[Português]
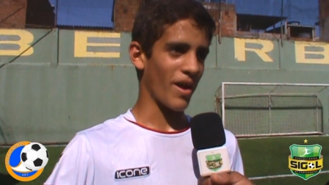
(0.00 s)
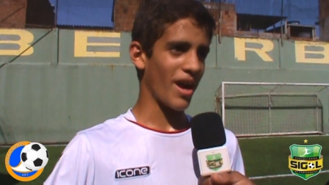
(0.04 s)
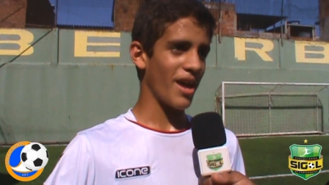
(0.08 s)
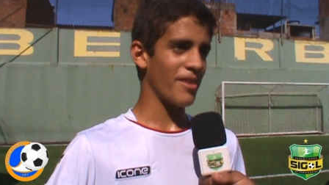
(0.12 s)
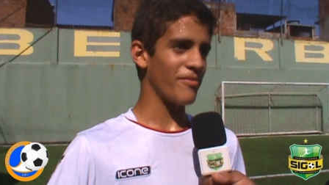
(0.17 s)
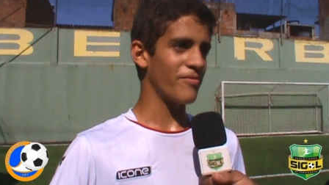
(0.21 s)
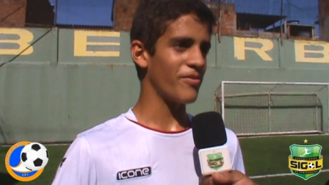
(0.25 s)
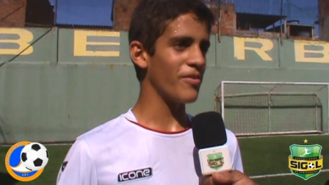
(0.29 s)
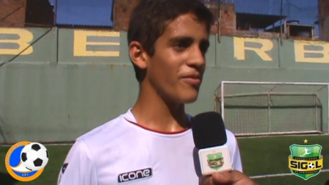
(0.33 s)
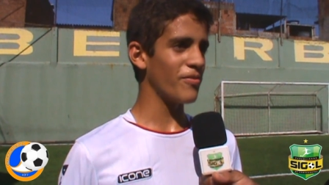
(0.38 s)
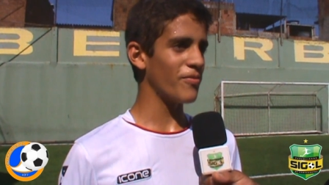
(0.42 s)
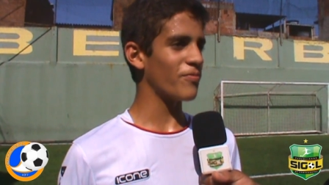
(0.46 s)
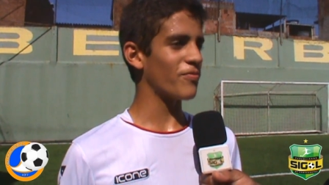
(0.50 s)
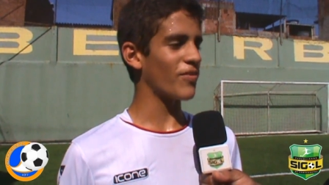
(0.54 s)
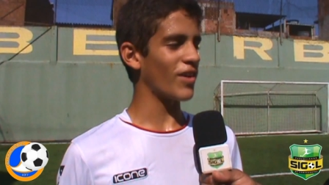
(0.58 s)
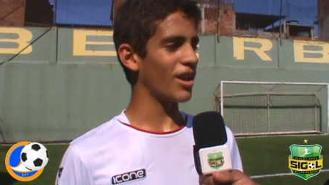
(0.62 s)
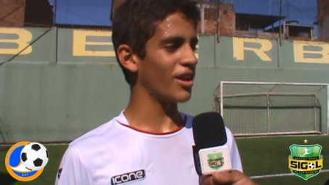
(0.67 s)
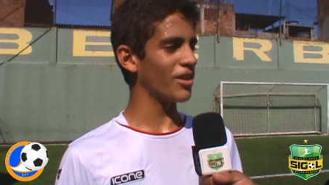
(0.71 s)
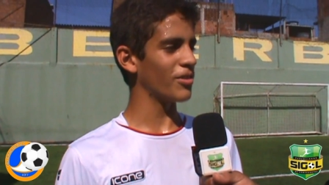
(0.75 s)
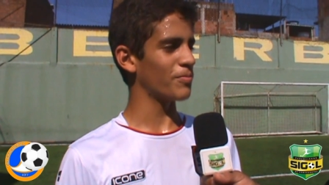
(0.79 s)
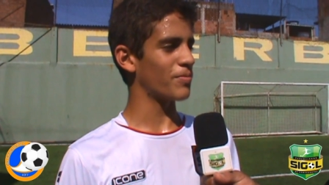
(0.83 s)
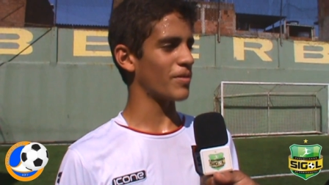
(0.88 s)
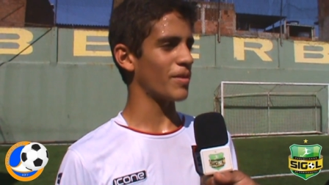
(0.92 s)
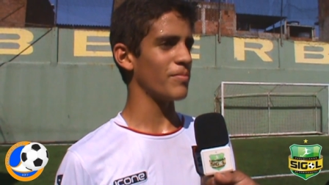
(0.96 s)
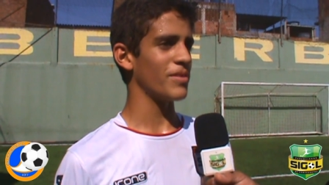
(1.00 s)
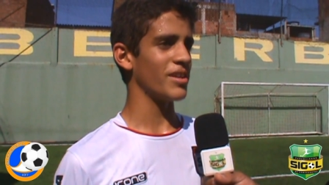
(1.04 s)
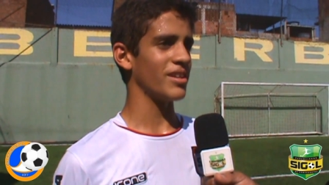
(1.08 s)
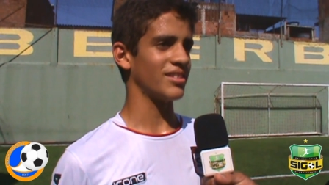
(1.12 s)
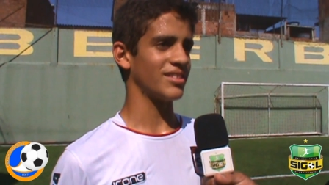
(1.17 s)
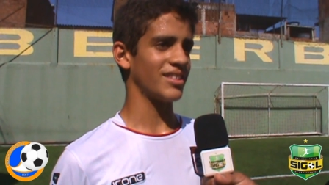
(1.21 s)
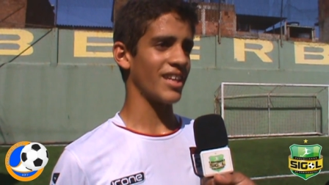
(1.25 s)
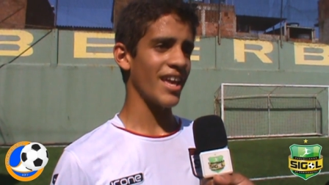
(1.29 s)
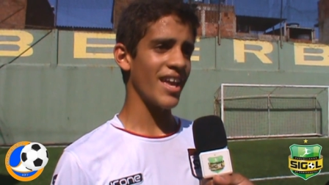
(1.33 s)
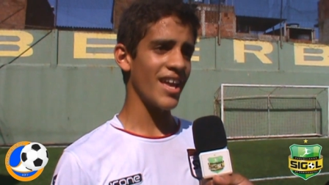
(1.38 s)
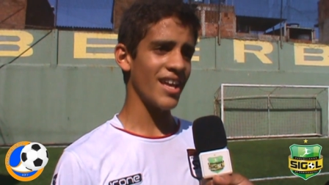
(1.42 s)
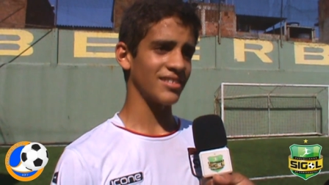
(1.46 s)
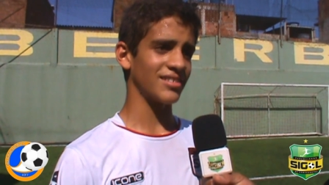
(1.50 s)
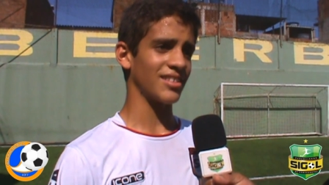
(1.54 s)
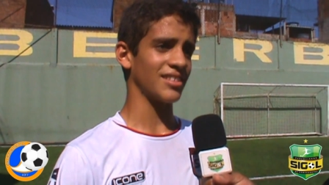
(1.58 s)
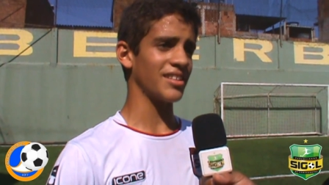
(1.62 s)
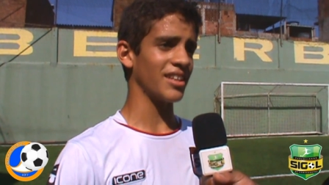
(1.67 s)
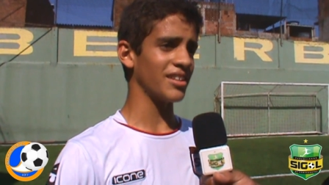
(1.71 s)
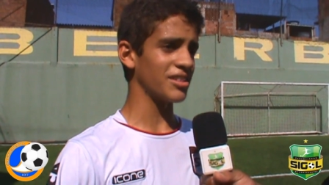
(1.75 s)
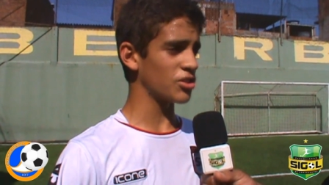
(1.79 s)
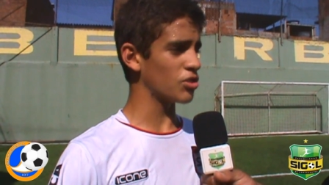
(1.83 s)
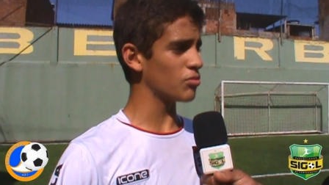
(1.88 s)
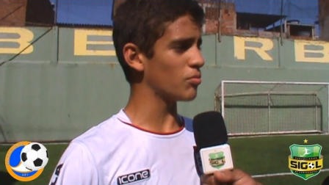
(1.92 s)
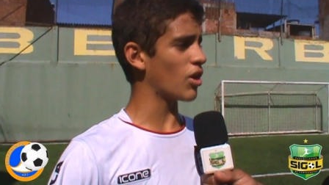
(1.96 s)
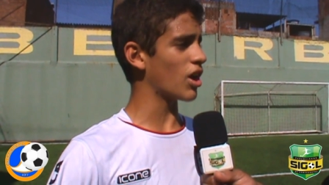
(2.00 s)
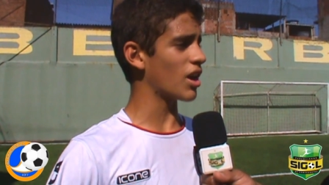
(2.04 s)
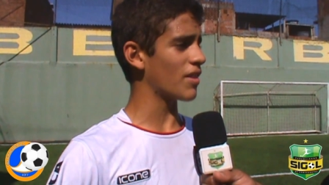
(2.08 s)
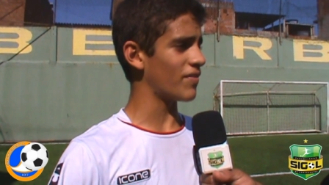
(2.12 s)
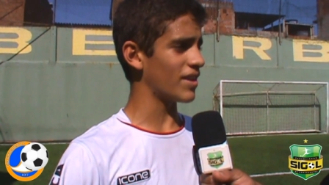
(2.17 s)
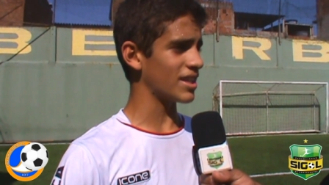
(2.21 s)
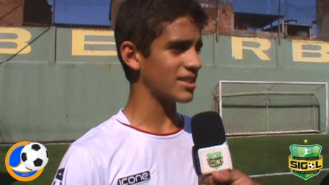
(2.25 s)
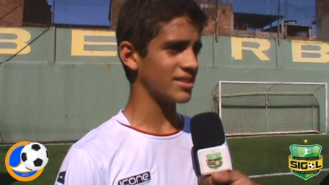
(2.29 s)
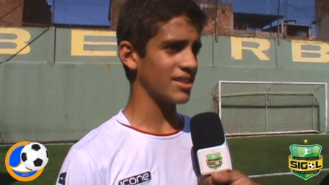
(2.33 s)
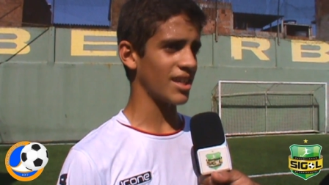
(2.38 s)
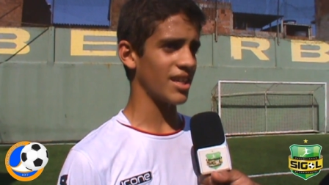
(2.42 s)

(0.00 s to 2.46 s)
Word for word: pai vive falando para mim, tenta, tenta que uma hora vai